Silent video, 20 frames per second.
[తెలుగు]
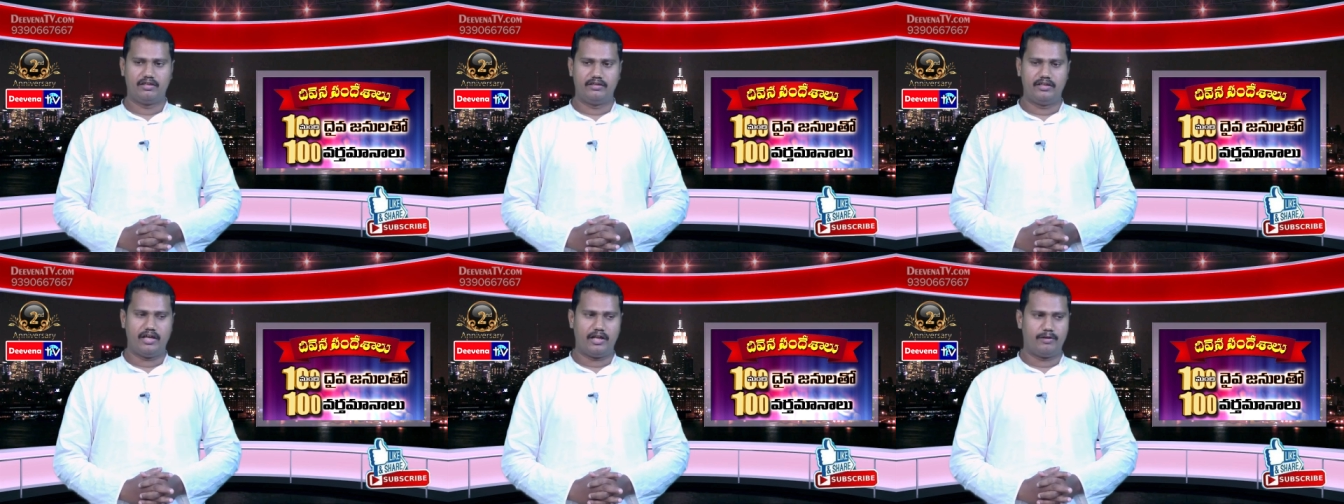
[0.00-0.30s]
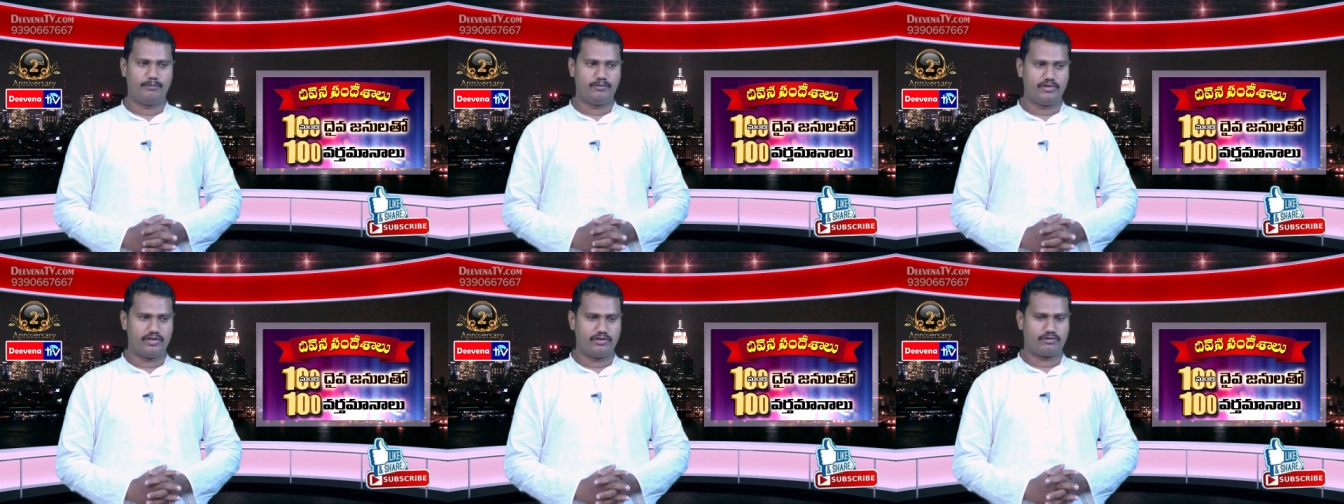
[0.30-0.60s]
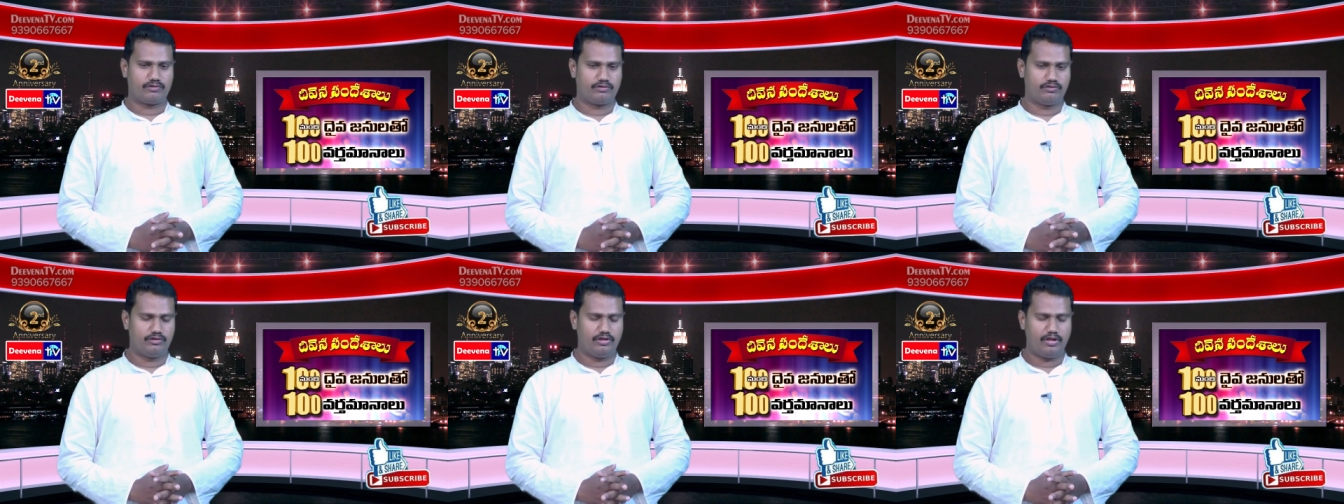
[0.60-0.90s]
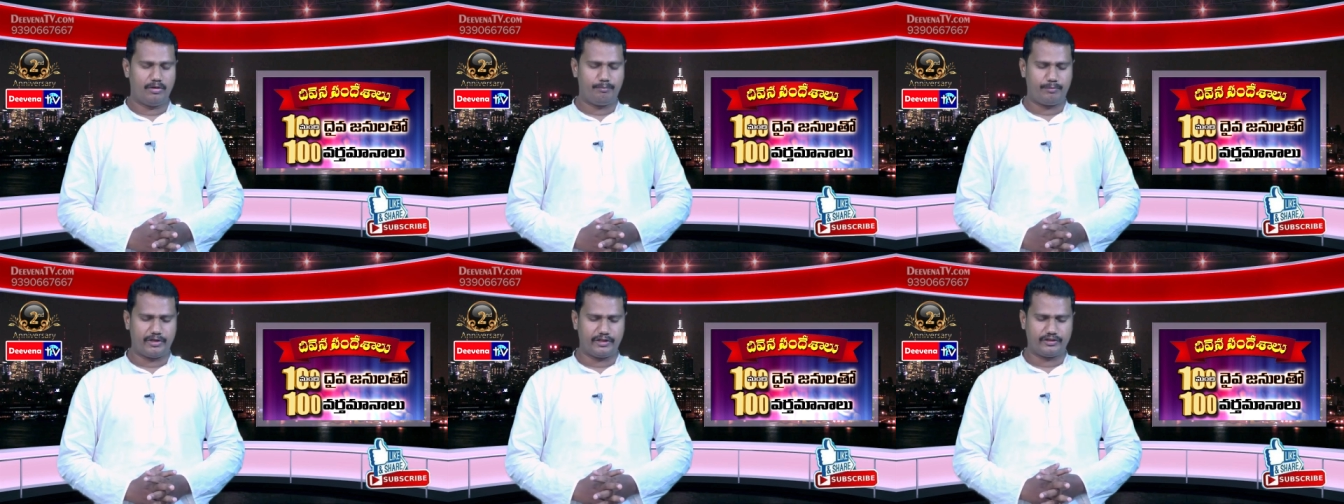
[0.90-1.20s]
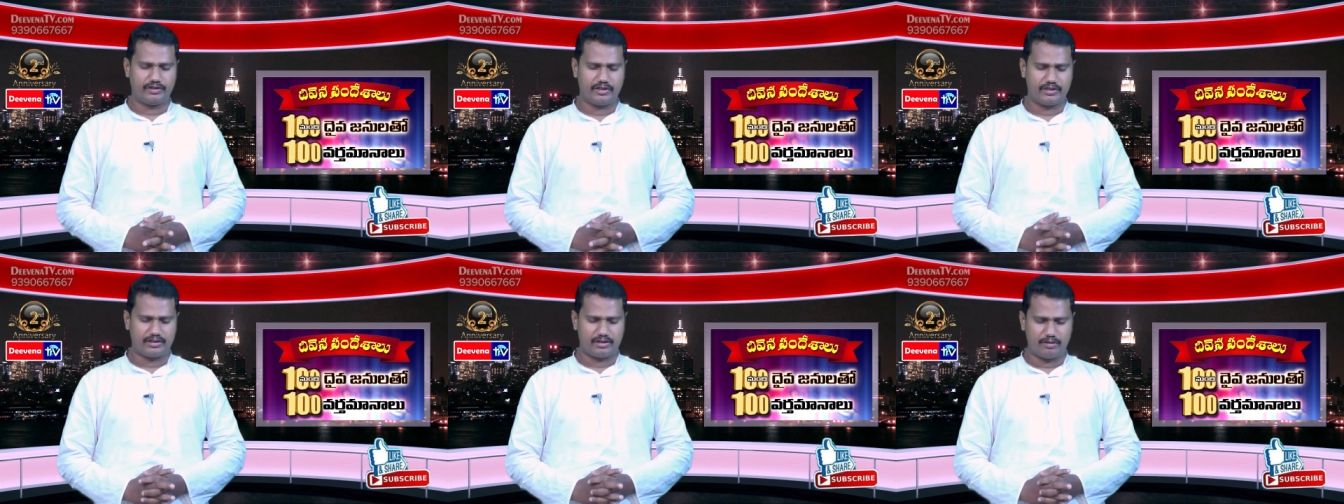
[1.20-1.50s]
ధ్యానం చేసుకుందాం
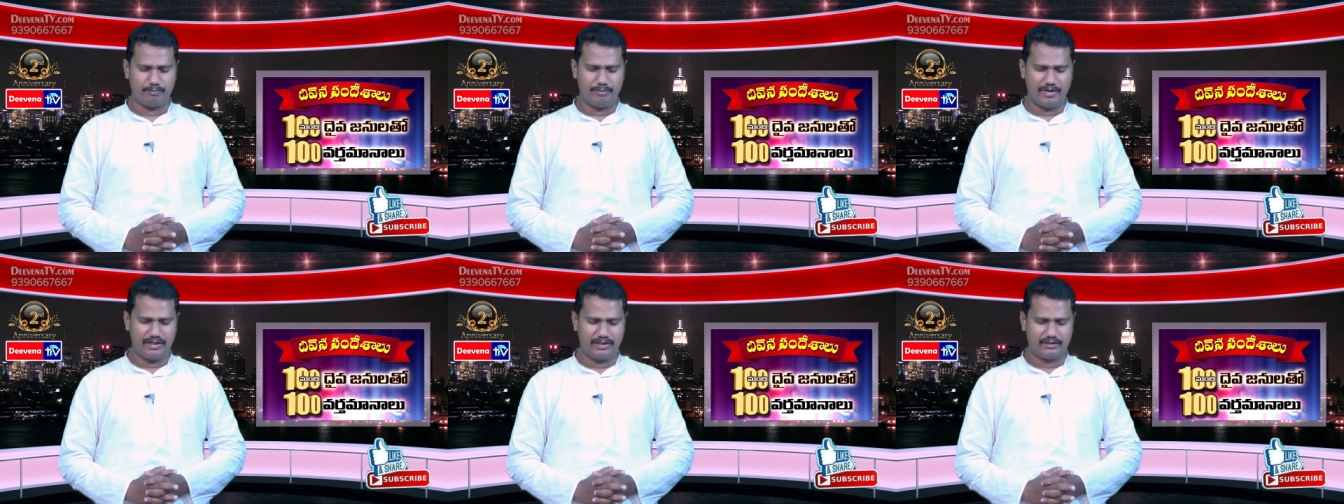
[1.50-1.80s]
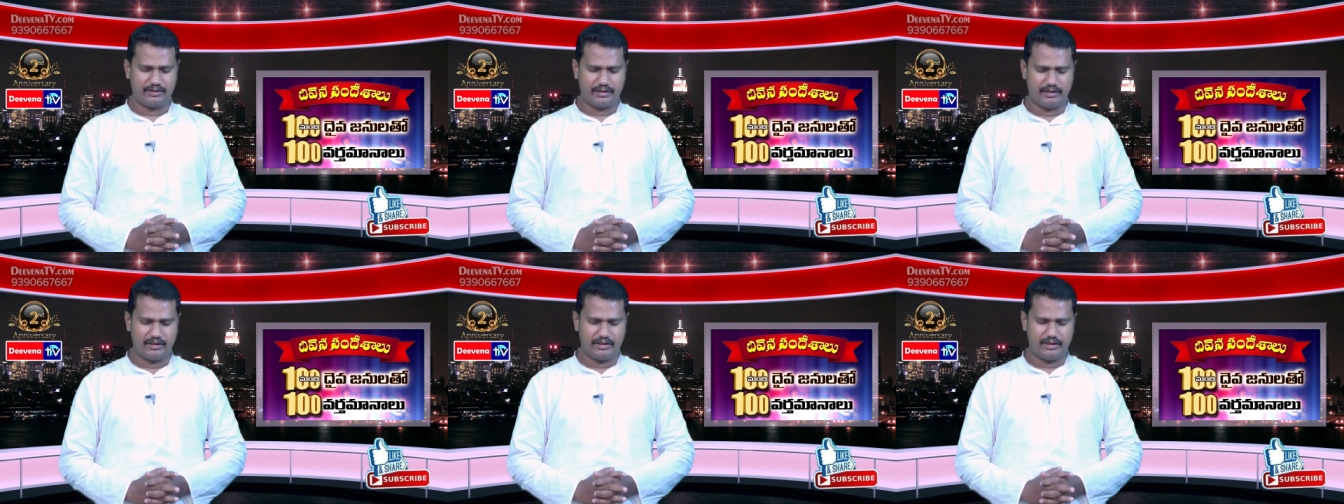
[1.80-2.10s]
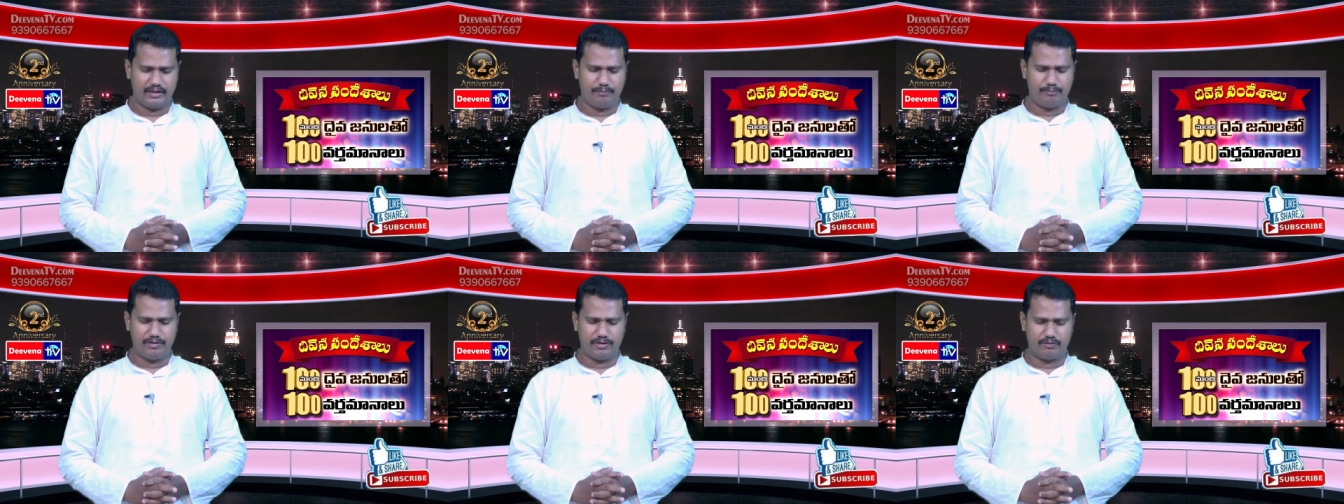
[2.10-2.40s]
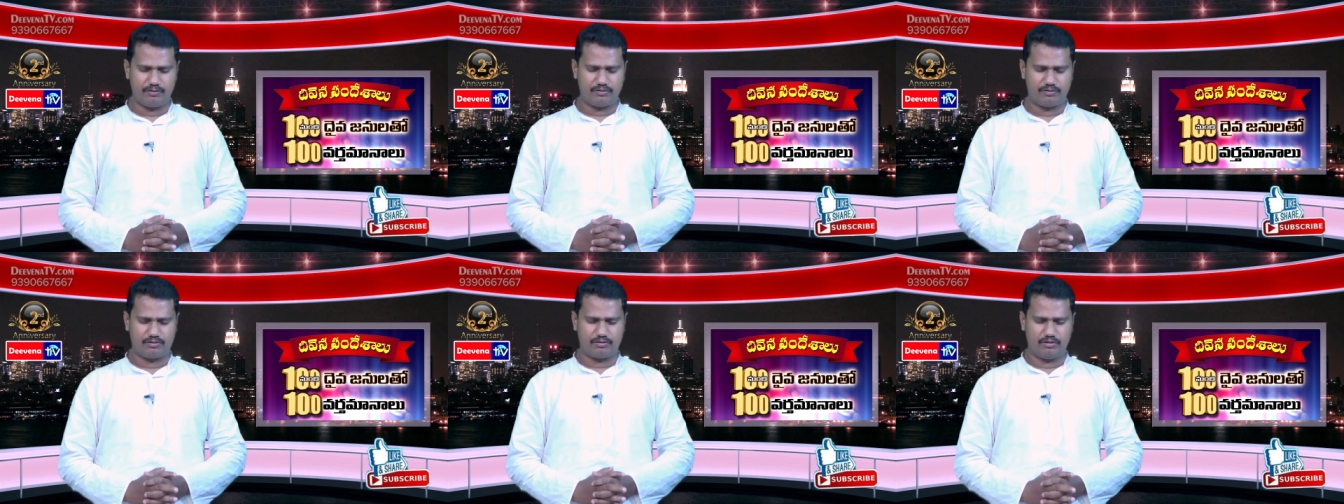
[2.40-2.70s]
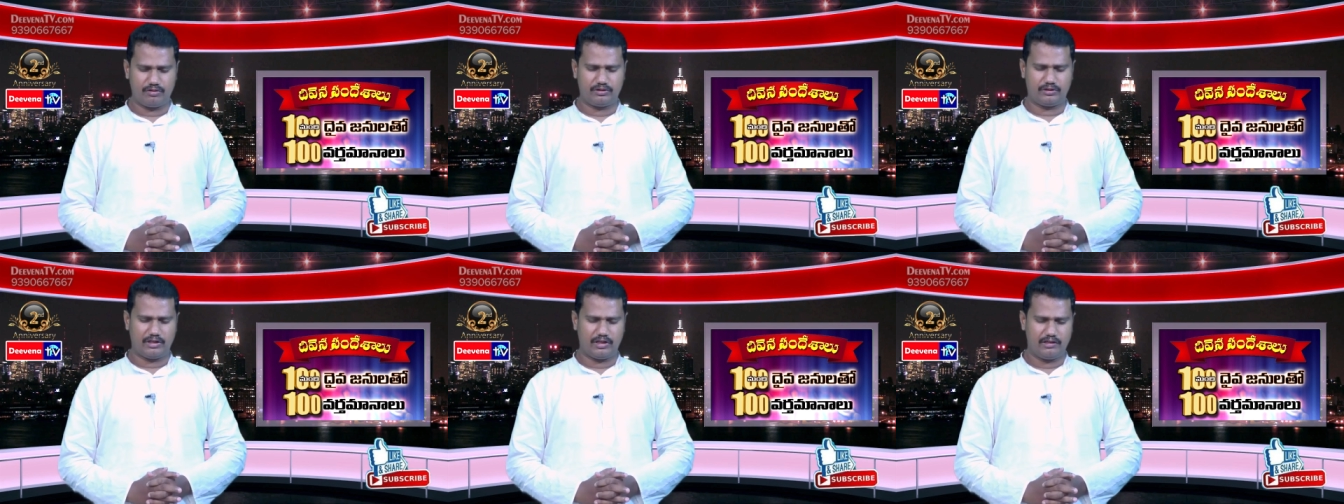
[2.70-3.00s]
ప్రశస్తమైన తండ్రి మీకు
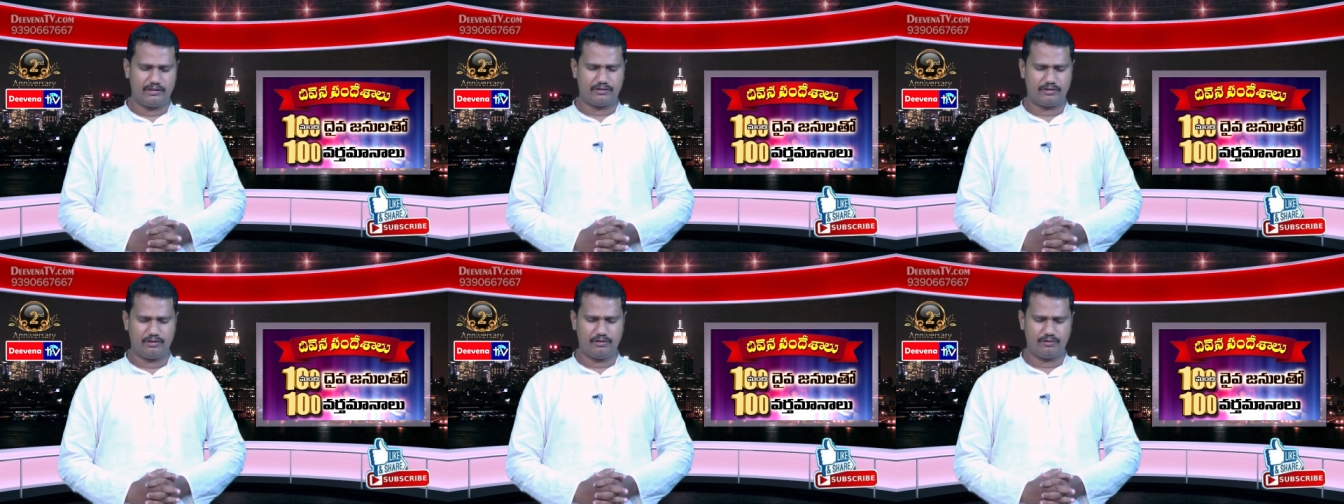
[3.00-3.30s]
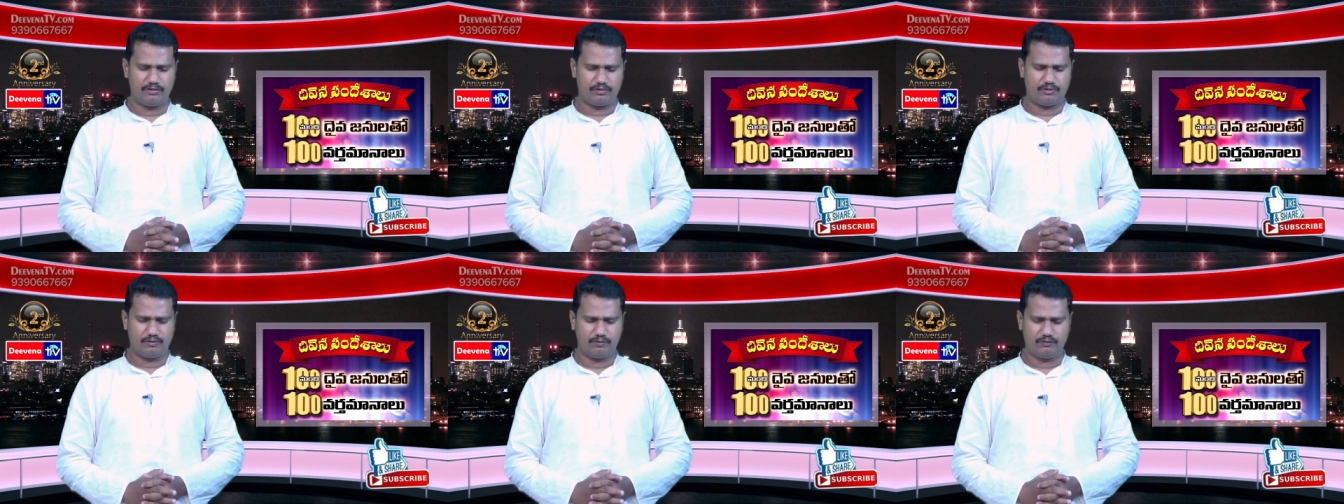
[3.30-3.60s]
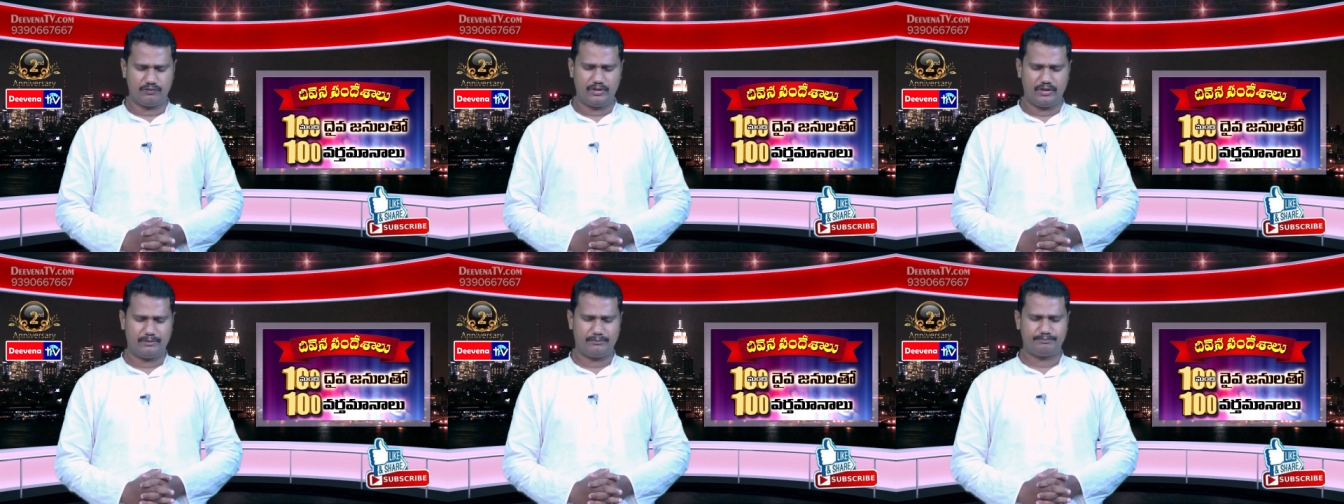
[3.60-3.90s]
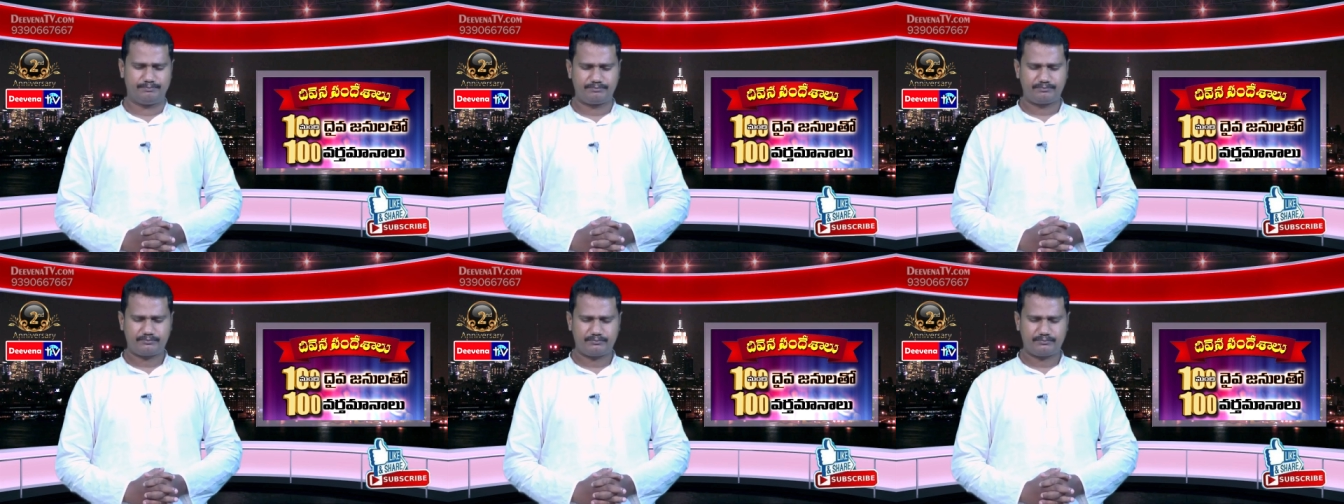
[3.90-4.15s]
స్తోత్రాలు చెల్లిస్తూ ఉన్నాం